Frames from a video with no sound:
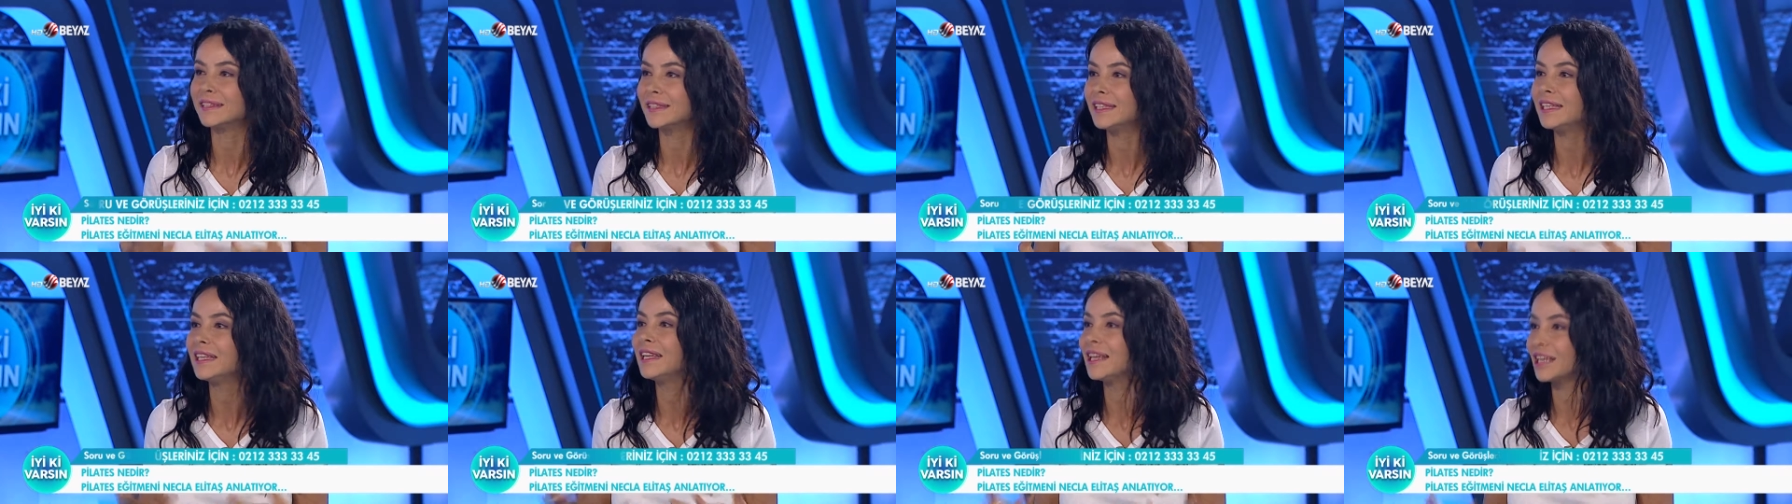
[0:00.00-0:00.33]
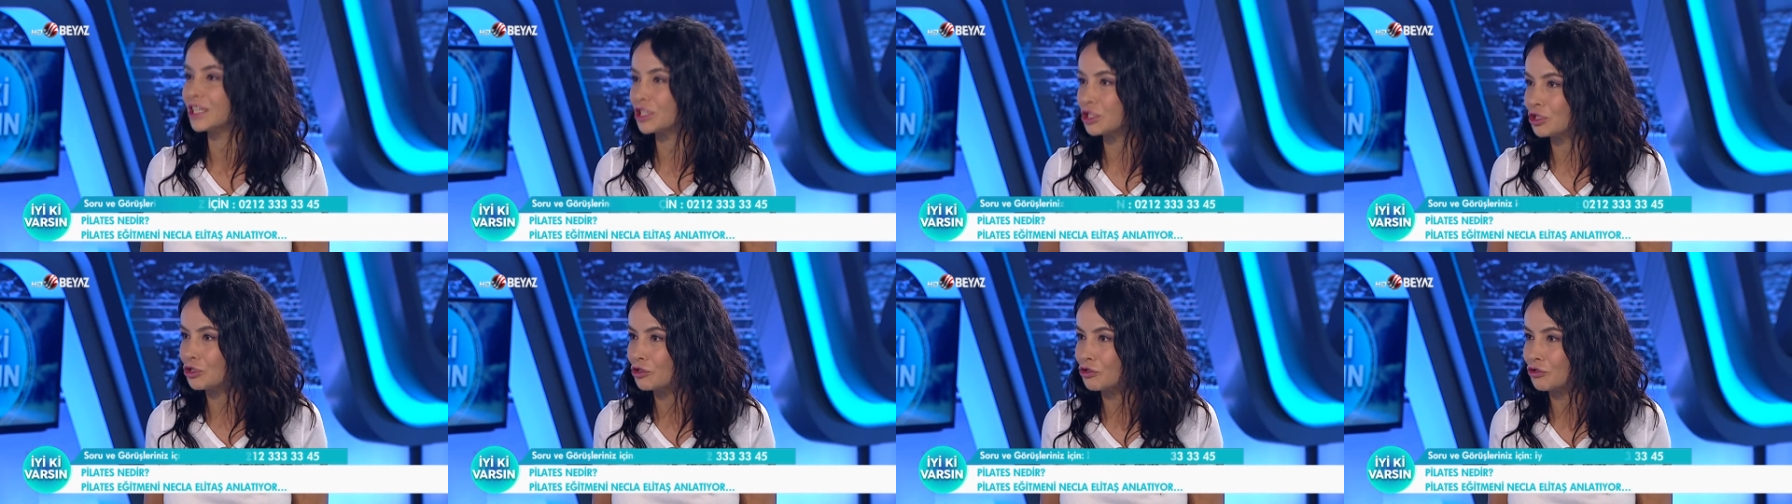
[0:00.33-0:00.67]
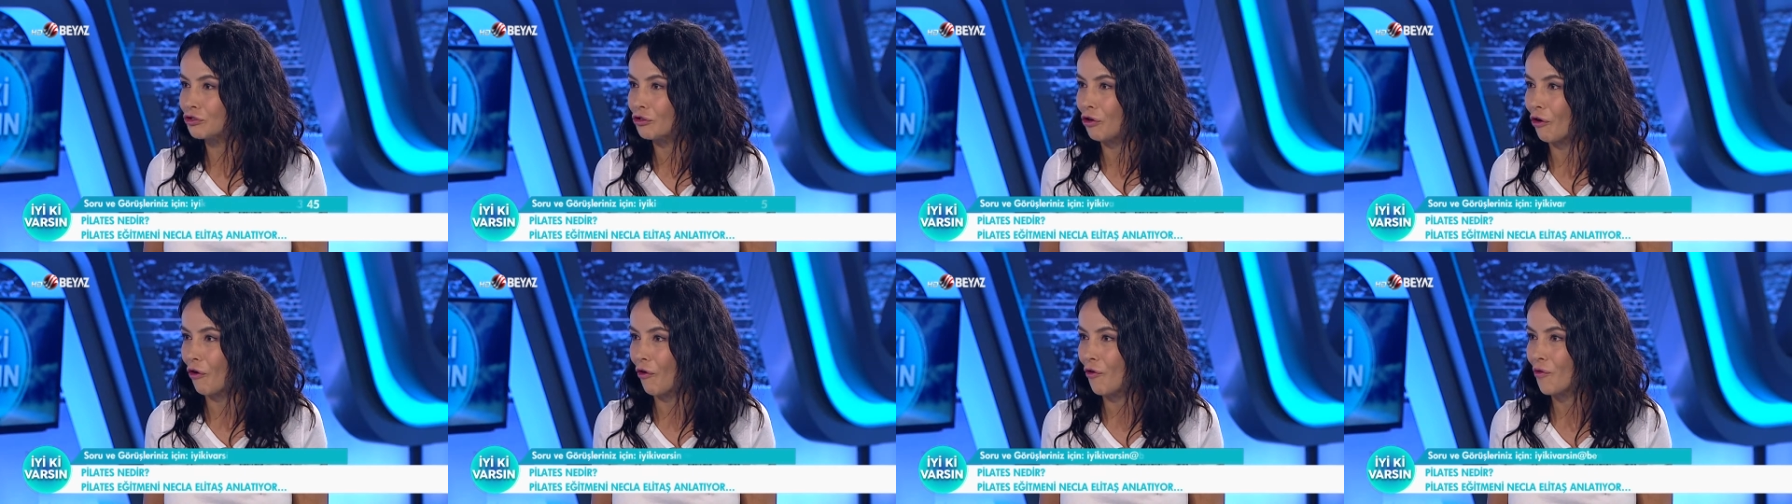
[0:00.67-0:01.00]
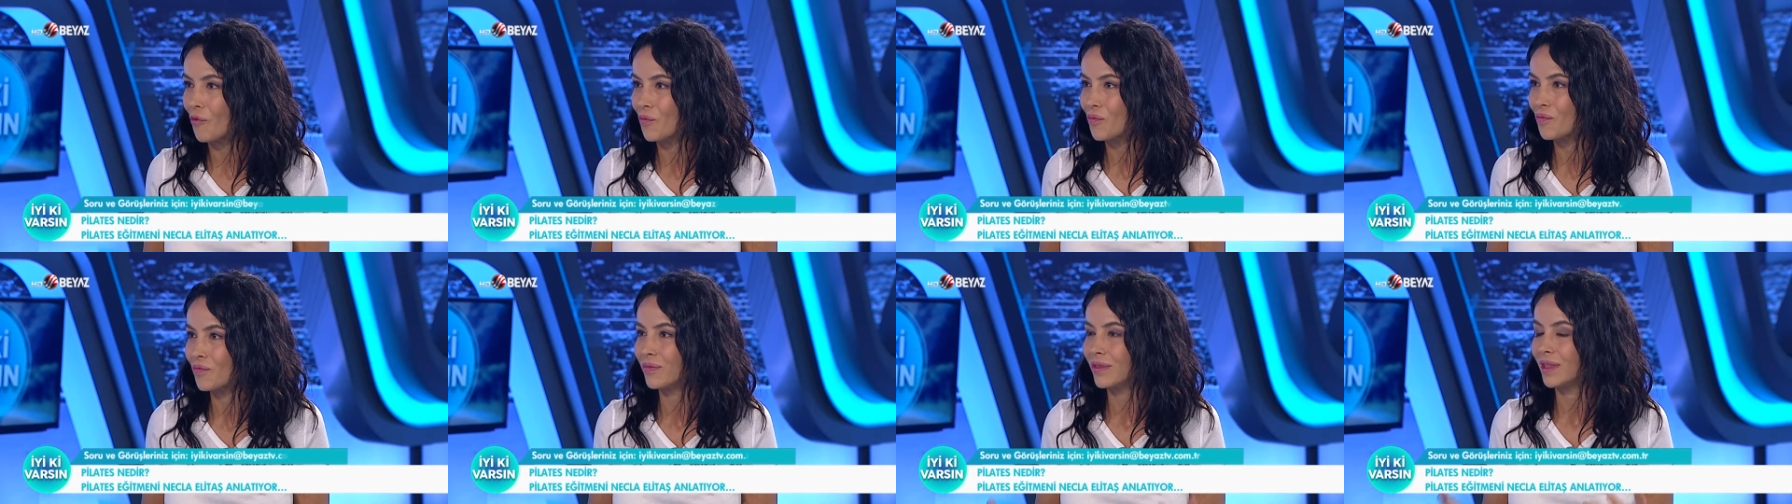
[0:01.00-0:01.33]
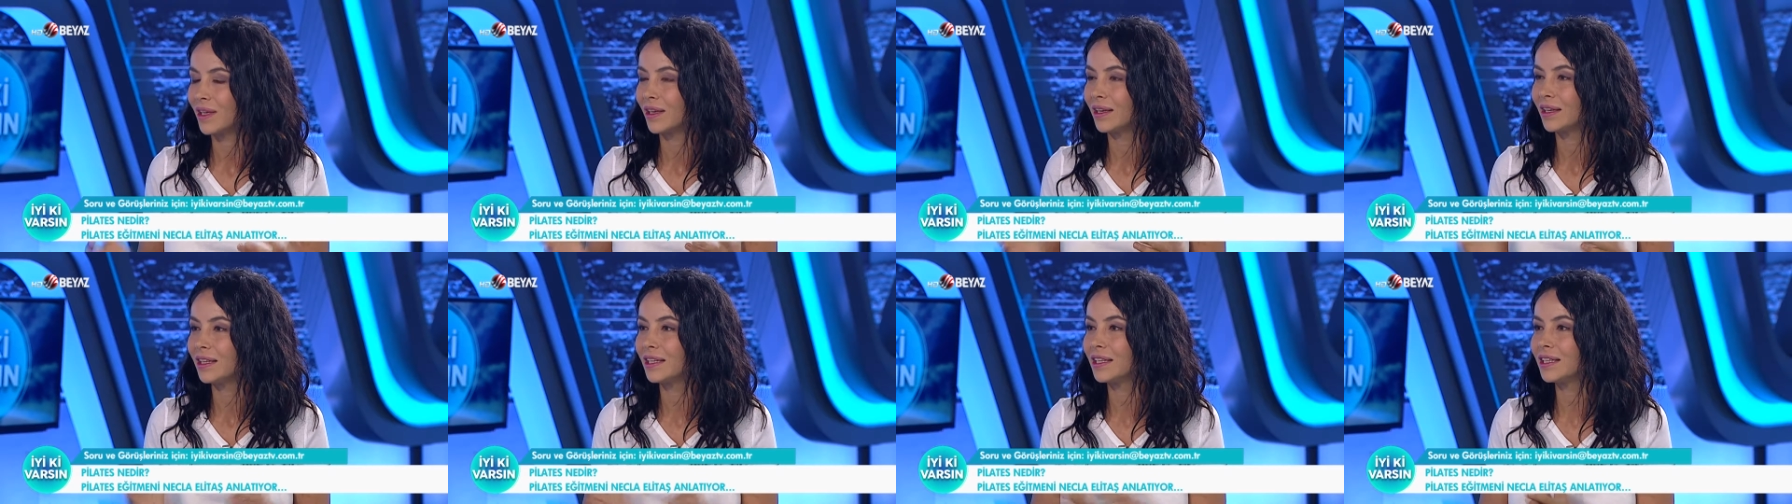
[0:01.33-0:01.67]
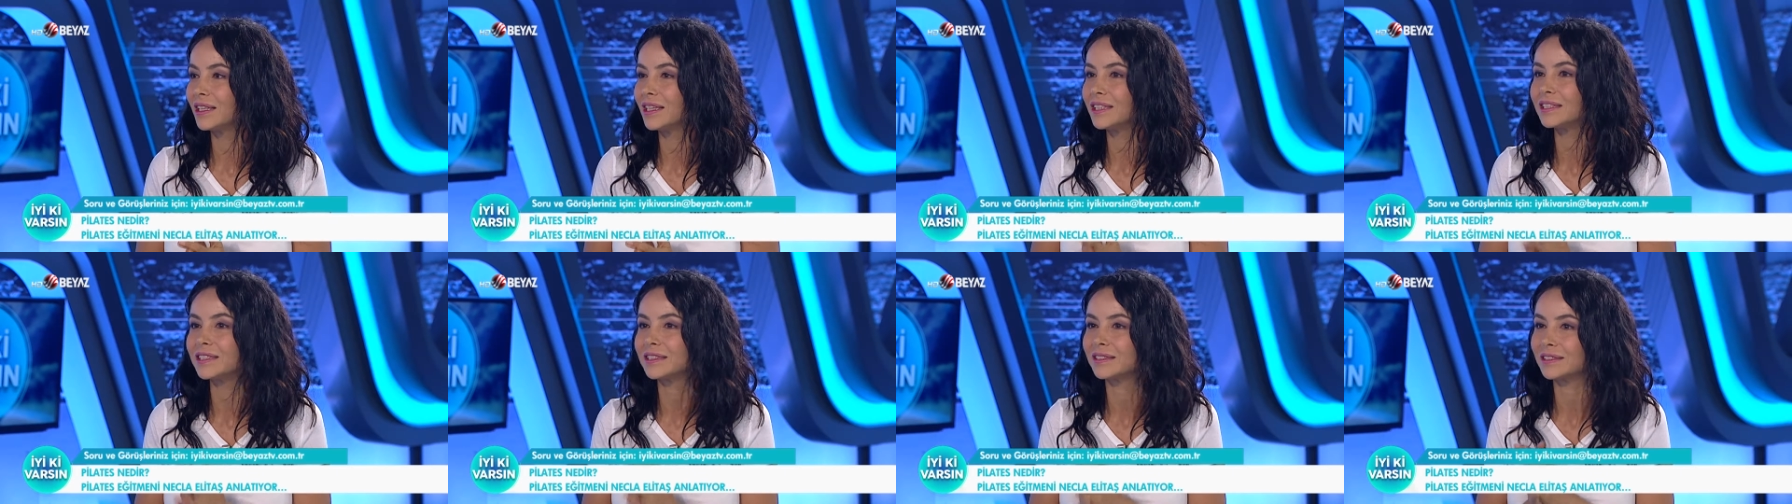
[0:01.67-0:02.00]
iyileştiriyor. İyileşiyor